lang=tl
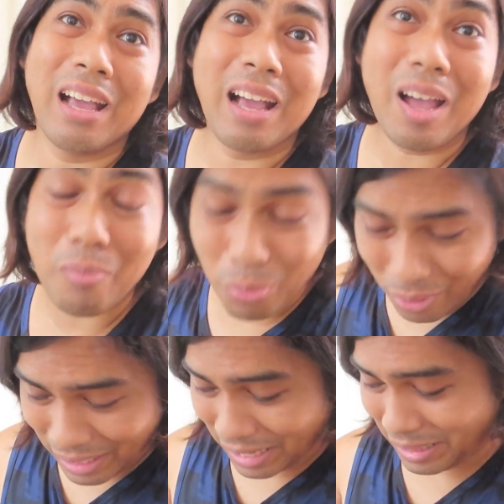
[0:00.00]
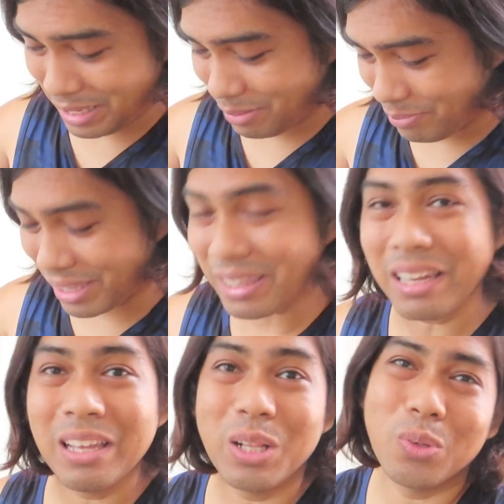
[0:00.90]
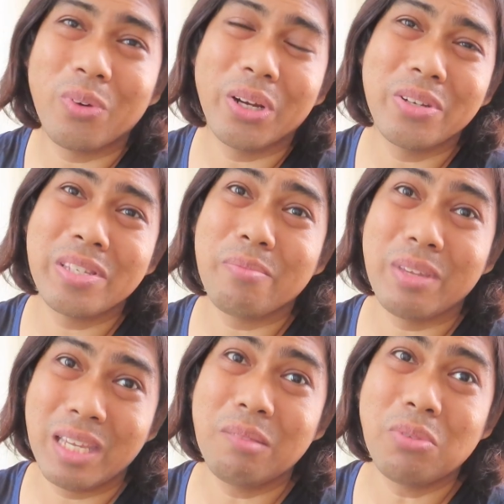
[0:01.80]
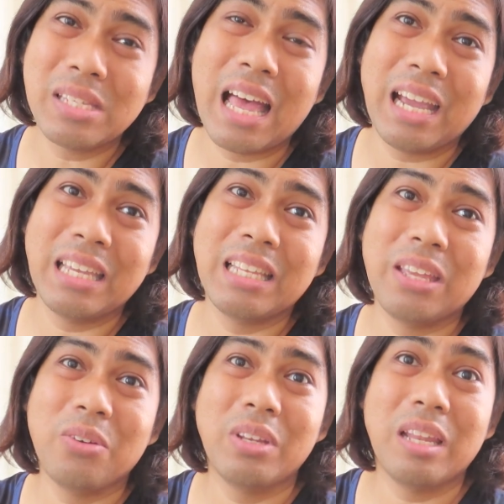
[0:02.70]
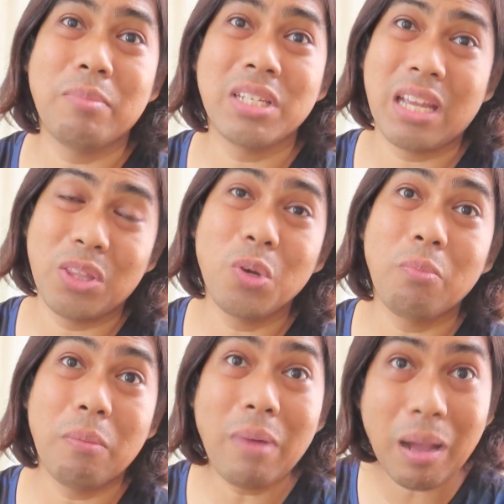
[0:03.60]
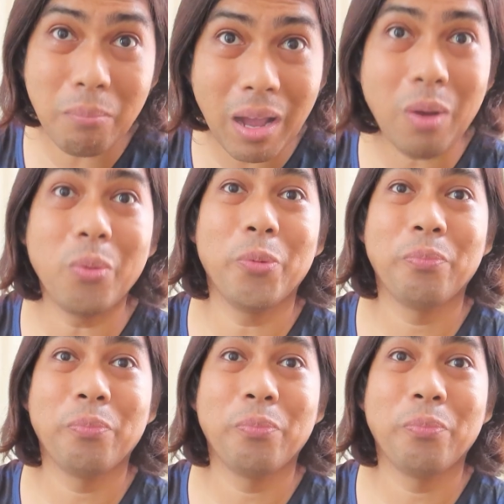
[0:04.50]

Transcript: kapwa nakin mental health warriors, sabihin mo sa akin ngayon na masyadong mababaw